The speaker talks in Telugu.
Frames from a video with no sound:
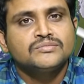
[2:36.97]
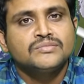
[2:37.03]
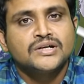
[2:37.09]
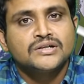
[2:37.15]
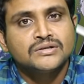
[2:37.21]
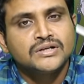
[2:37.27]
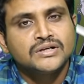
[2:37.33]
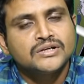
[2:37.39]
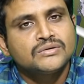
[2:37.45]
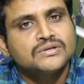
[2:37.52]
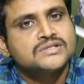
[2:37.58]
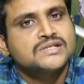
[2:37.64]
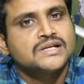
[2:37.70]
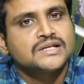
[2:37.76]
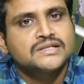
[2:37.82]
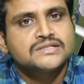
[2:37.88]
మనుగడ
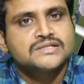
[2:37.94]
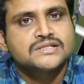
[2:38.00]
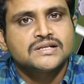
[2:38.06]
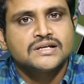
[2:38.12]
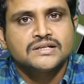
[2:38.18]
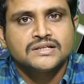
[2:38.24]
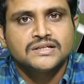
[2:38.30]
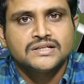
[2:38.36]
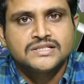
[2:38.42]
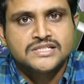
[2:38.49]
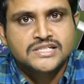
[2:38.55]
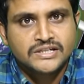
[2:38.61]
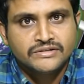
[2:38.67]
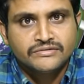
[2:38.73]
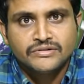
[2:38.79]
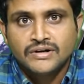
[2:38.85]
కొనసాగించడానికి
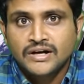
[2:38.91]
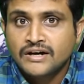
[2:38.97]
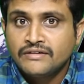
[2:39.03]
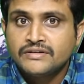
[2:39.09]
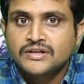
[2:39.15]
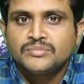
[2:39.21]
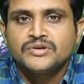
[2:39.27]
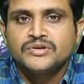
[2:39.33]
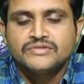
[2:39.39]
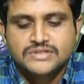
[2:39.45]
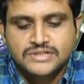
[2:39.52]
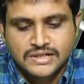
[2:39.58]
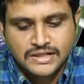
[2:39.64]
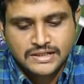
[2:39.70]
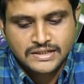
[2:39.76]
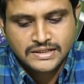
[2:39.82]
జీవం
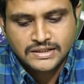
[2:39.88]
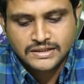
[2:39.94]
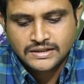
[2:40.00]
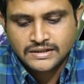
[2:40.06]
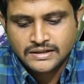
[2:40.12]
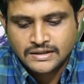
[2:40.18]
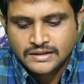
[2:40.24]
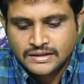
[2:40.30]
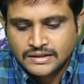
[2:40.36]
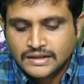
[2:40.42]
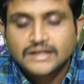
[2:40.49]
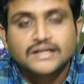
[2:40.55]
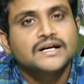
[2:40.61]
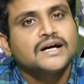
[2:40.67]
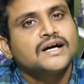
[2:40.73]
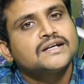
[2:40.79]
ఆవిర్భవించడానికి
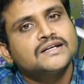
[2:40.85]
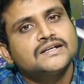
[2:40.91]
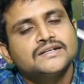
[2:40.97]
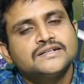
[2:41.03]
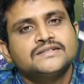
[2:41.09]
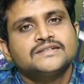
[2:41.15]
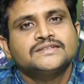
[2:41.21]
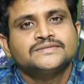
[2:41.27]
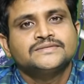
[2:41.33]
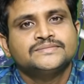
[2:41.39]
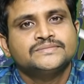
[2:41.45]
గల కారణాలు ఏంటి